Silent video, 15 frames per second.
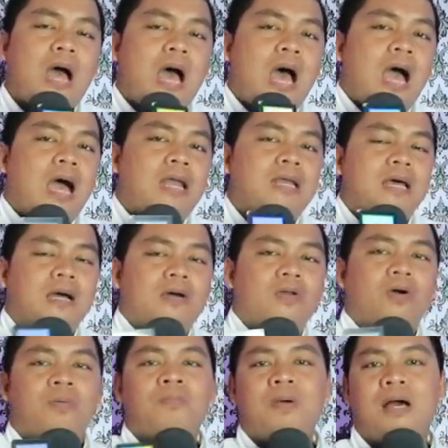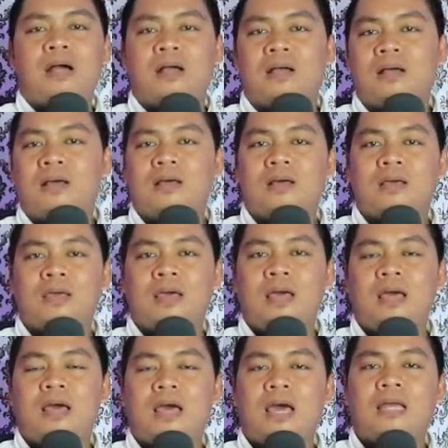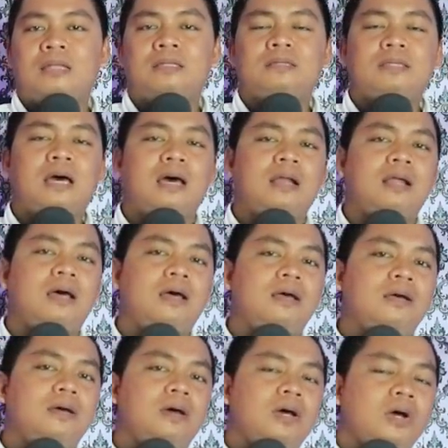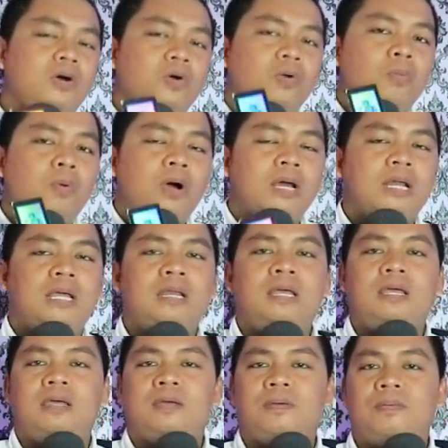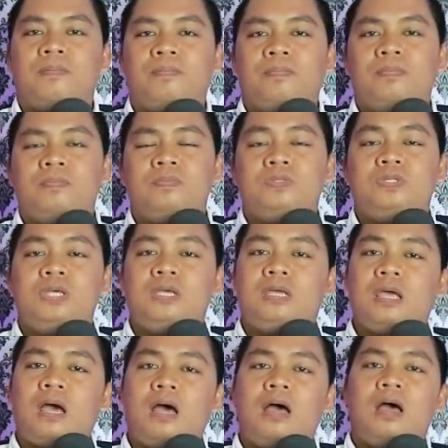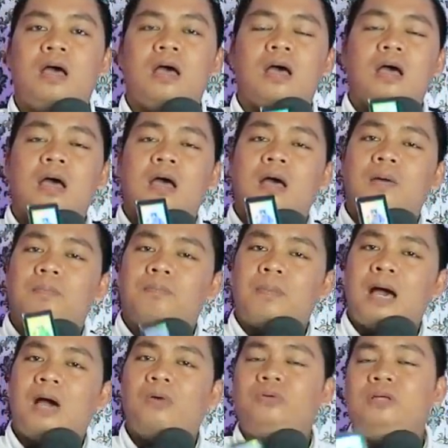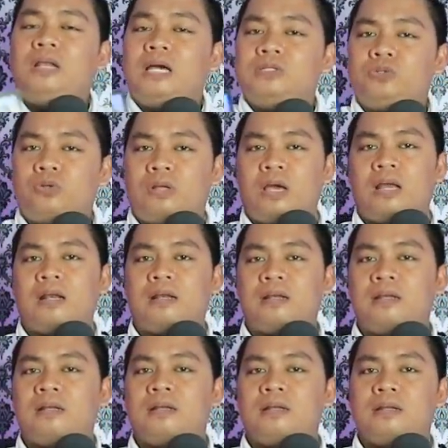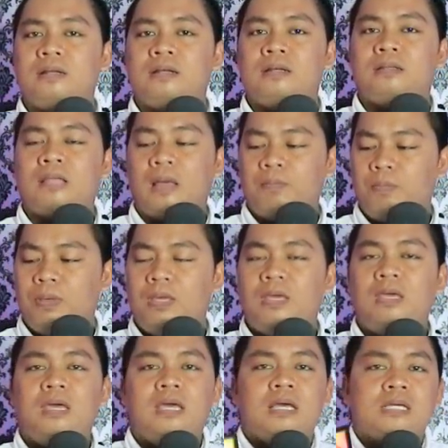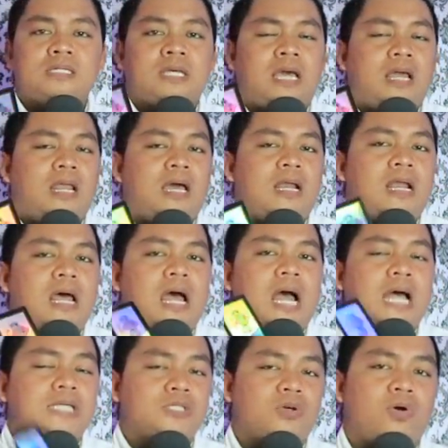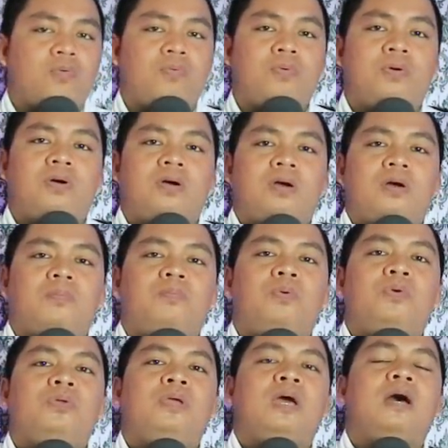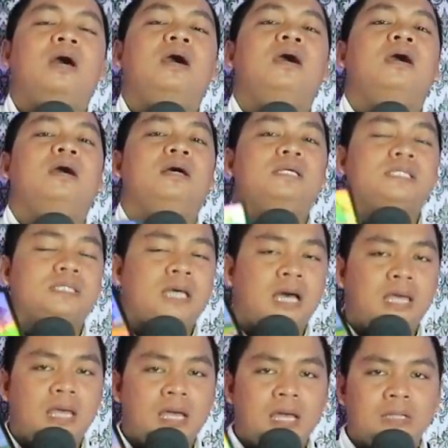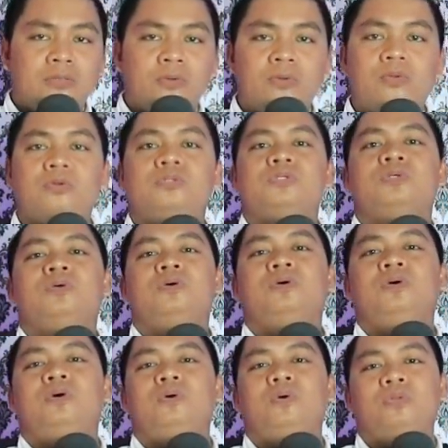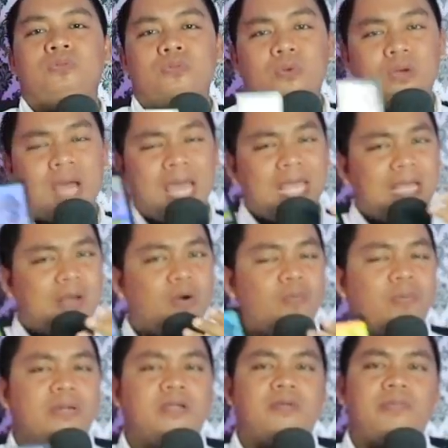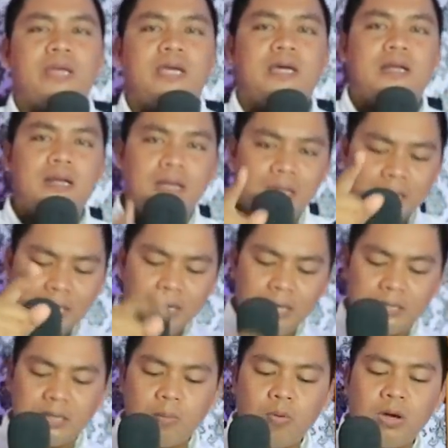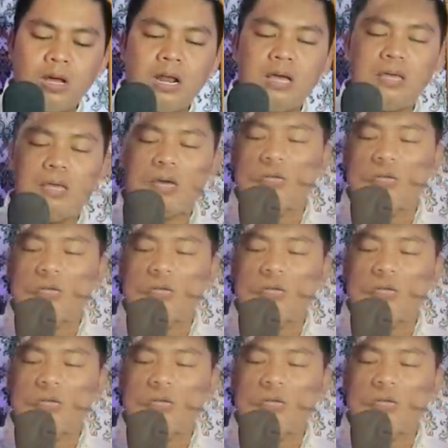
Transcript: ada gelombang ya antara hubungan ini jika mau dilanjutkan. Tapi saya lihat Azov punya sayang yang tulus untuk Haiku van der Beken. Kita buka lagi